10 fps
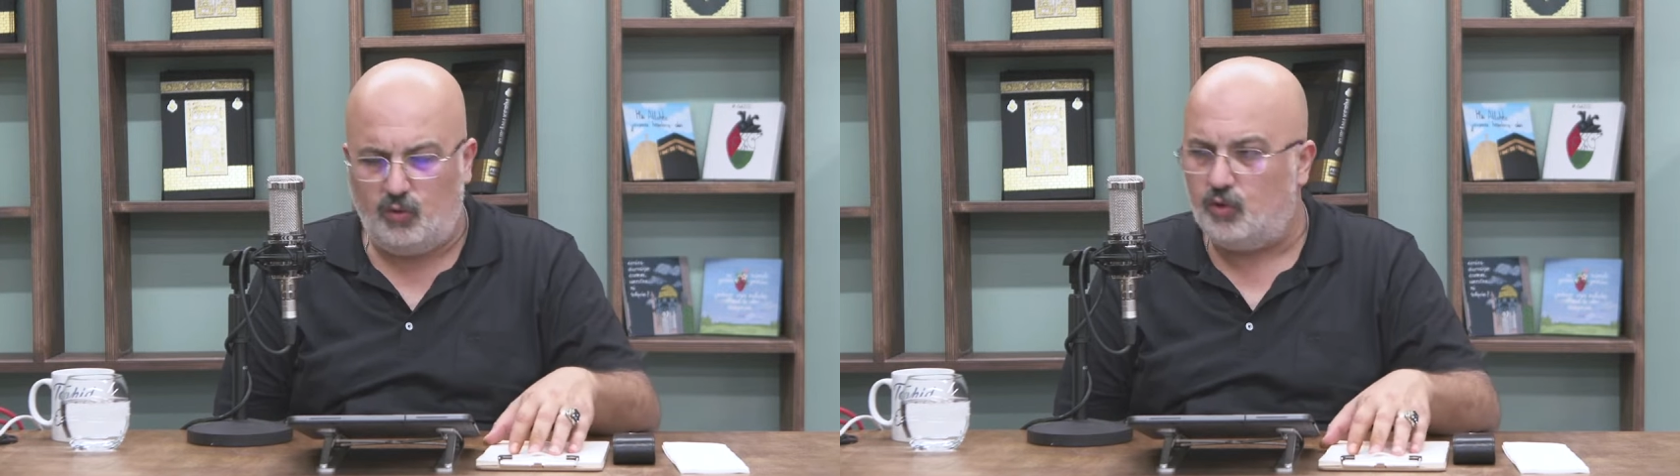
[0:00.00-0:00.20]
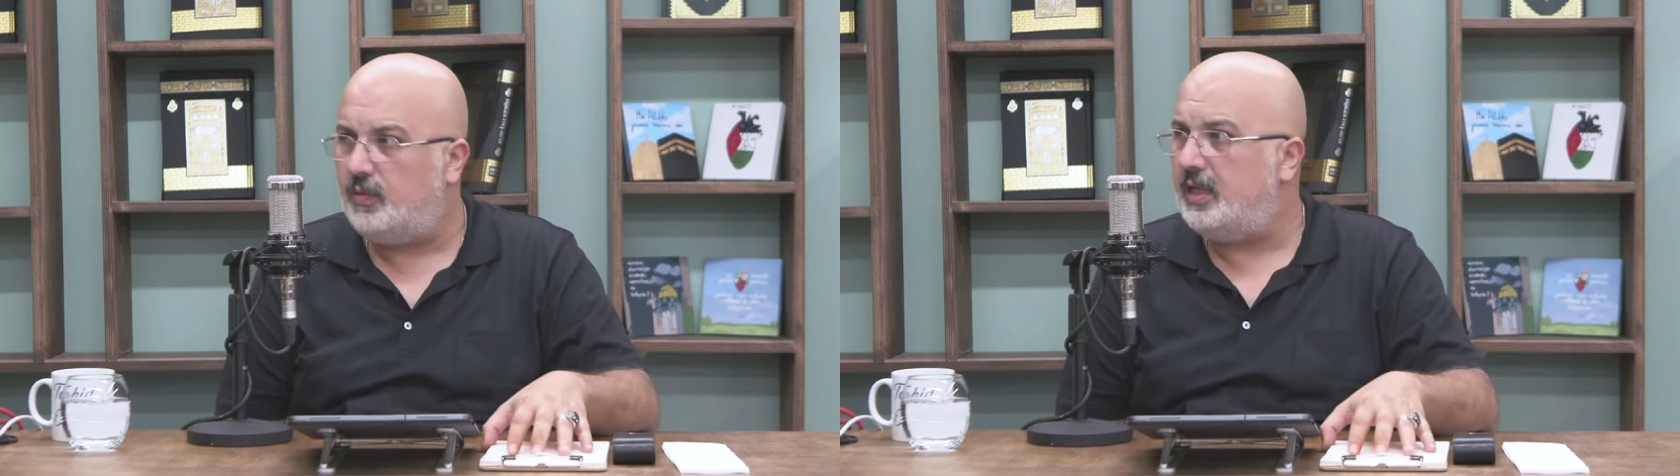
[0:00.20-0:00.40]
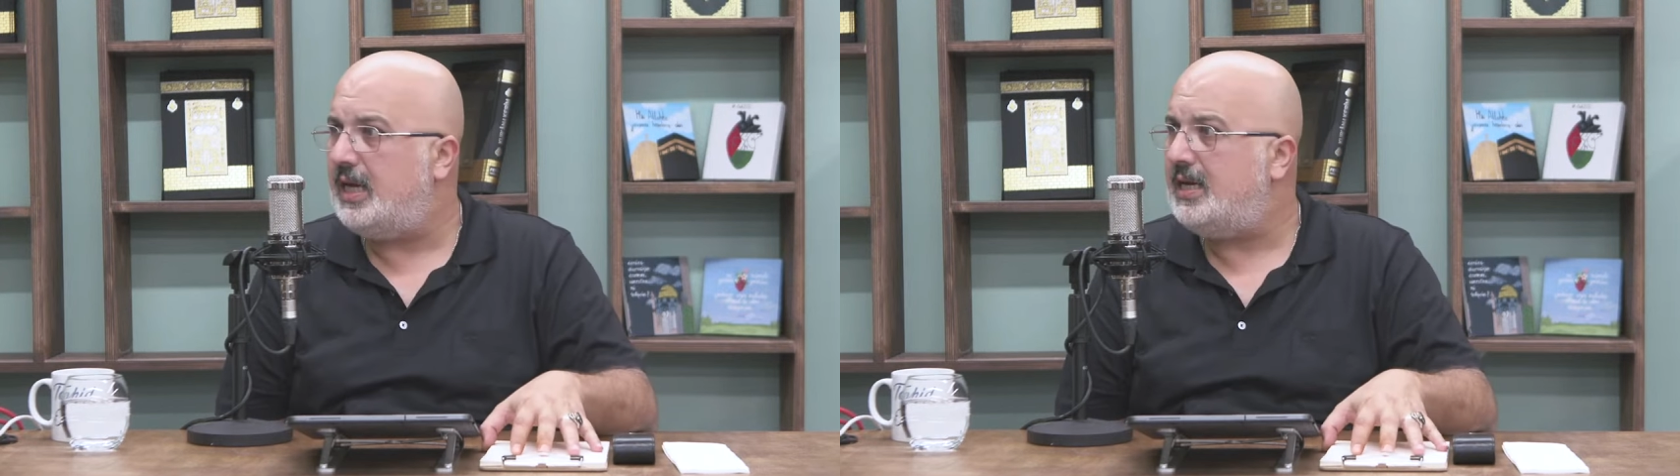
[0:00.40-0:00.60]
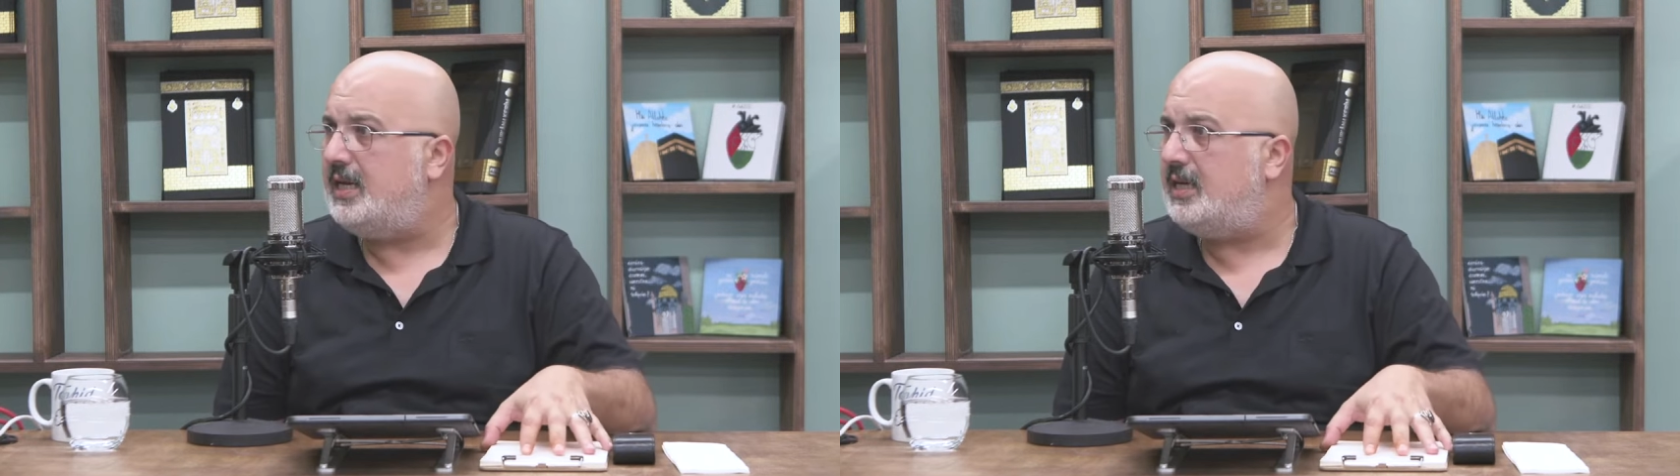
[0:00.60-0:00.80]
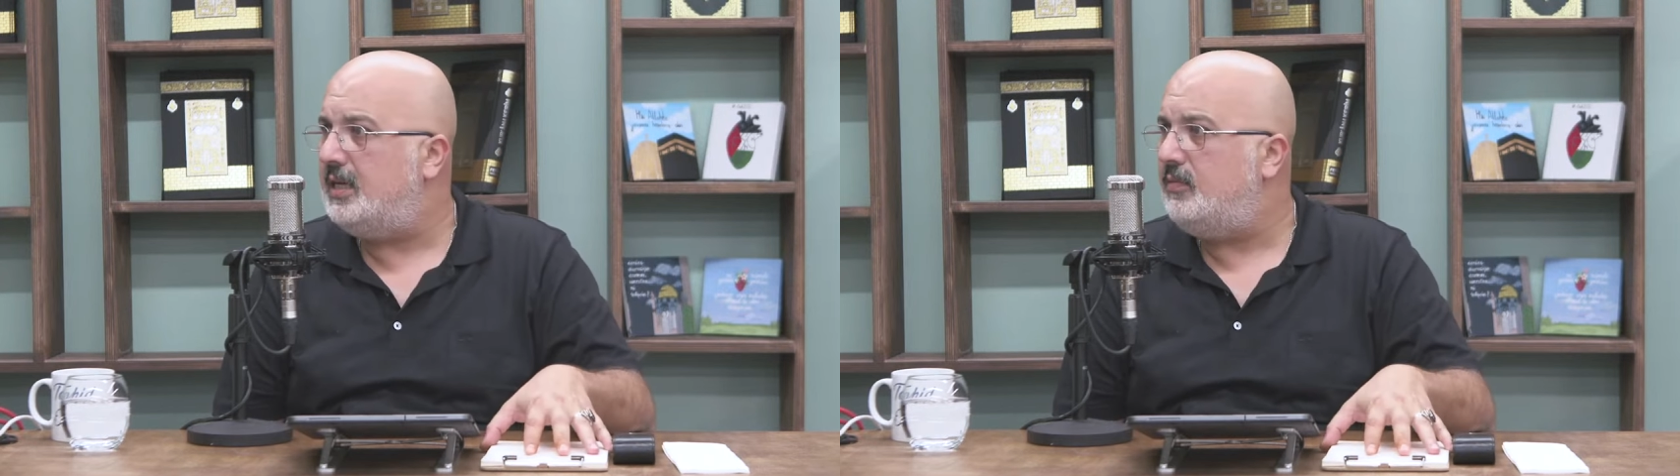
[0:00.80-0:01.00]

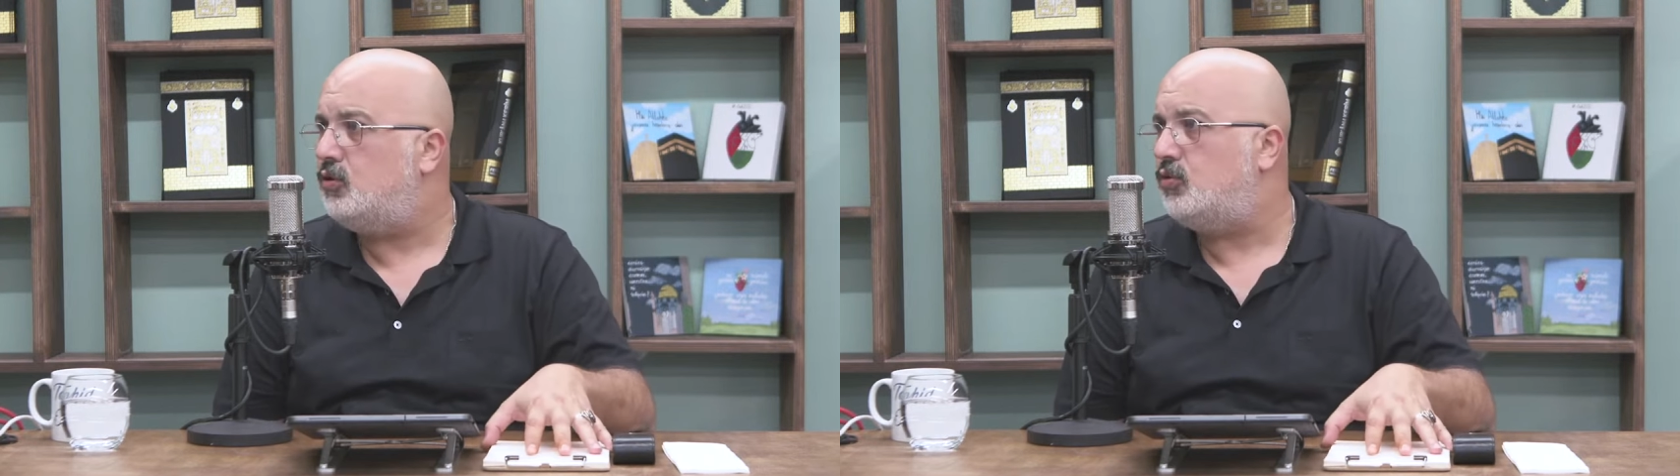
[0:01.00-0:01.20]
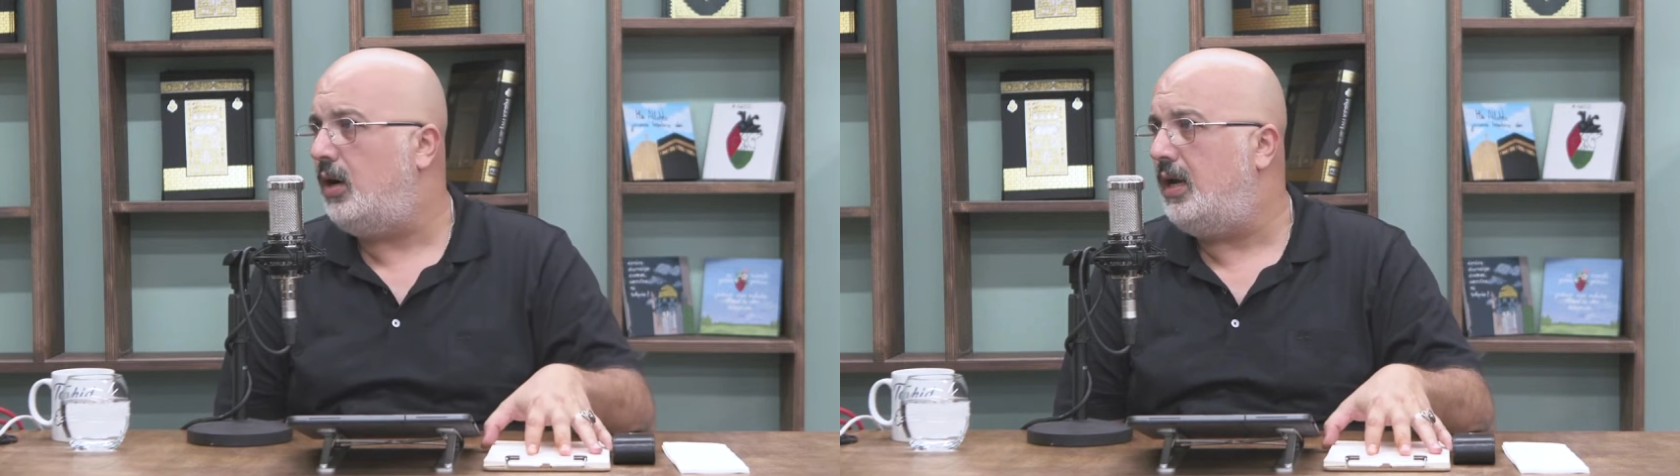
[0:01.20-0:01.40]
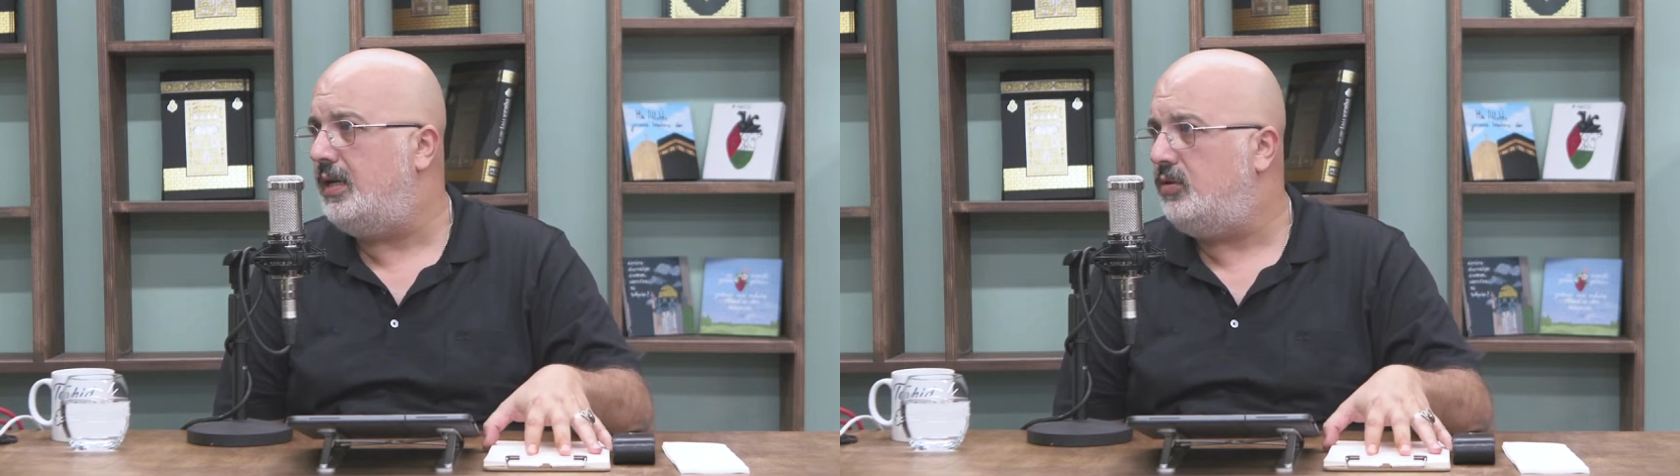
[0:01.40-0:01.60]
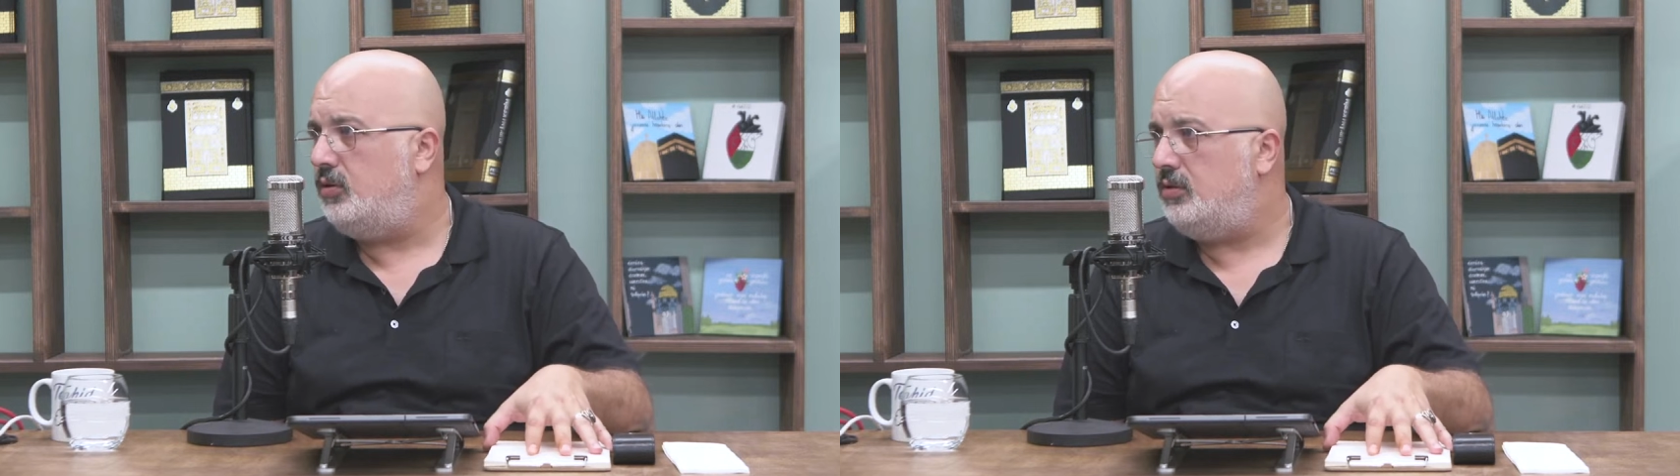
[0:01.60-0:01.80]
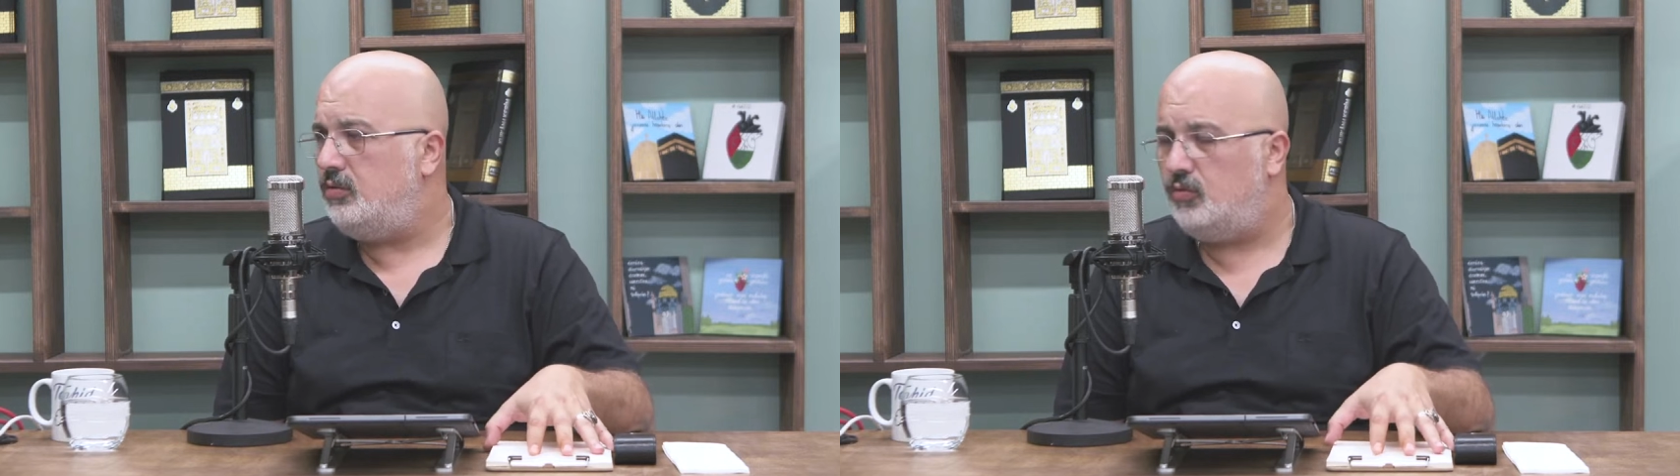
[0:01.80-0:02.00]
hurmalarla ilgili bir sual
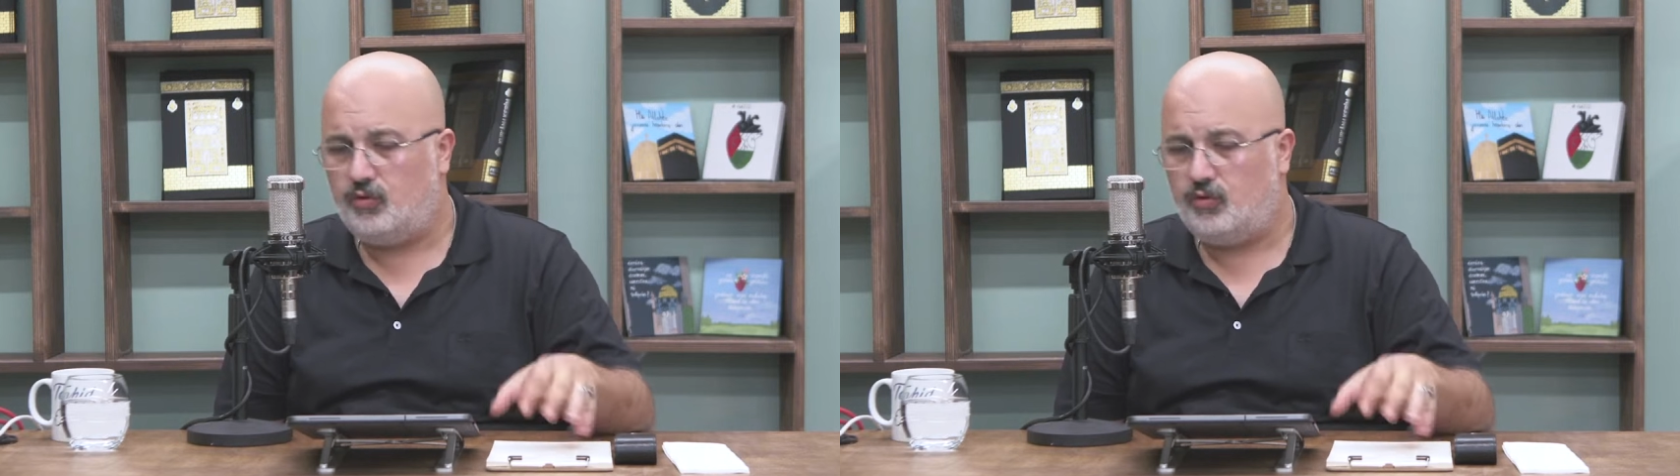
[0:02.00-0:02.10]
ediyor.